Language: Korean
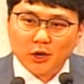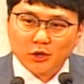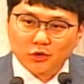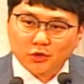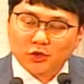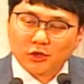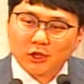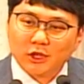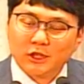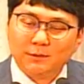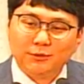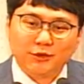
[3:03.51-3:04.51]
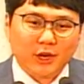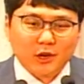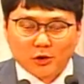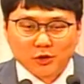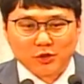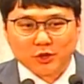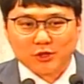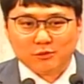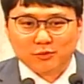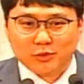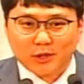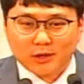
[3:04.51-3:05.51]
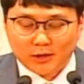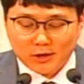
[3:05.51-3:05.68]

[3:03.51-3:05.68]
육적이신 분이 영적이신 분이에요?